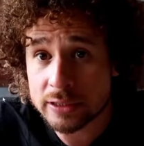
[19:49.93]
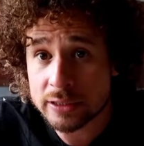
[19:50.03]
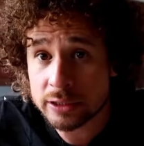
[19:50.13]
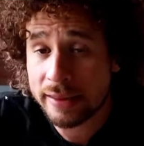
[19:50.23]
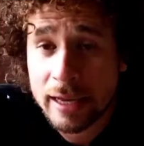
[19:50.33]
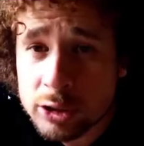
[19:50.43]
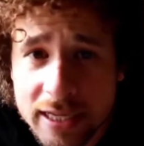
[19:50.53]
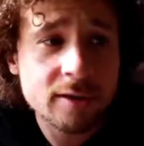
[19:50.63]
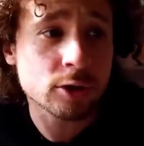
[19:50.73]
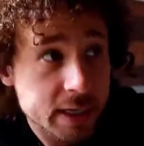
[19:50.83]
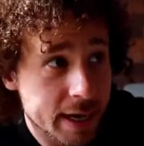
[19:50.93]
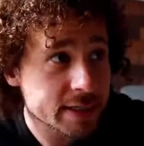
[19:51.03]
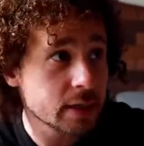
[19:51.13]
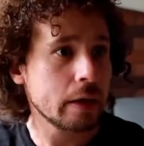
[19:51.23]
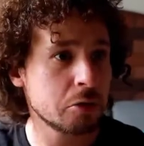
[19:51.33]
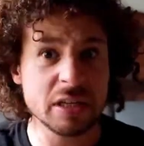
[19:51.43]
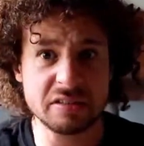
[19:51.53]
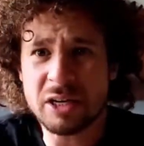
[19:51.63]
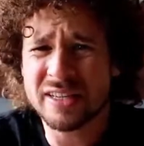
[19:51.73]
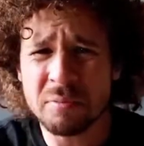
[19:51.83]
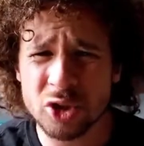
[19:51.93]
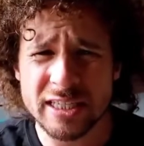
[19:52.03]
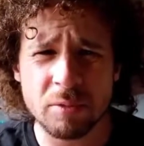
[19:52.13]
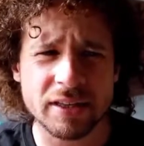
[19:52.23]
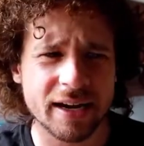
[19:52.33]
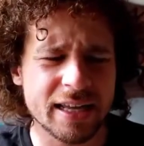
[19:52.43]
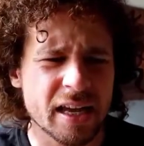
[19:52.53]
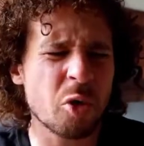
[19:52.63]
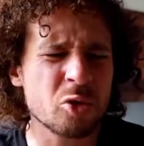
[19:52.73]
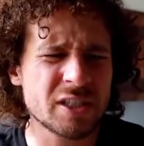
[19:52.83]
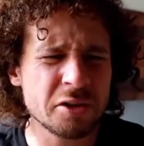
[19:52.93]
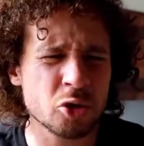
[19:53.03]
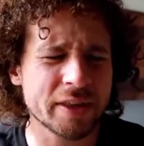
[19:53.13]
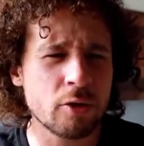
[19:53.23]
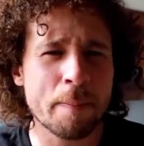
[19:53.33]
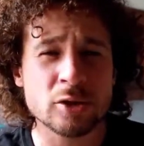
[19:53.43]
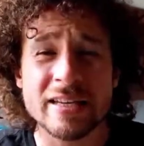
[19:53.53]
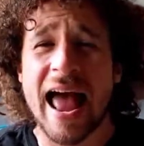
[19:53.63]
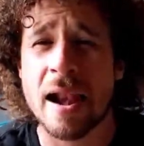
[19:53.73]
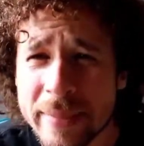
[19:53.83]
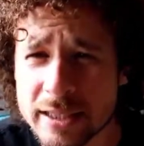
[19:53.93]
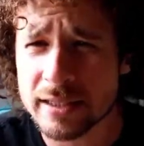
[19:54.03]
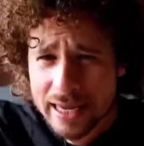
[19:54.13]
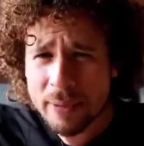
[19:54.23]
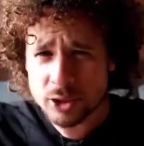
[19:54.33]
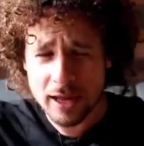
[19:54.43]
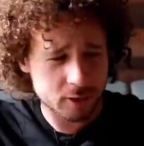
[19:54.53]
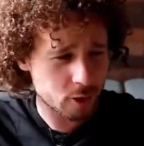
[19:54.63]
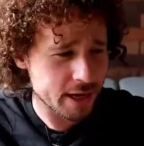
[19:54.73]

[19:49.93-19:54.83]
O sea, de que los tienes, los tienes. Eh, entonces, sí, o sea, es muchísimo internet por 299 pesos al mes. Está impresionante, ¿ok?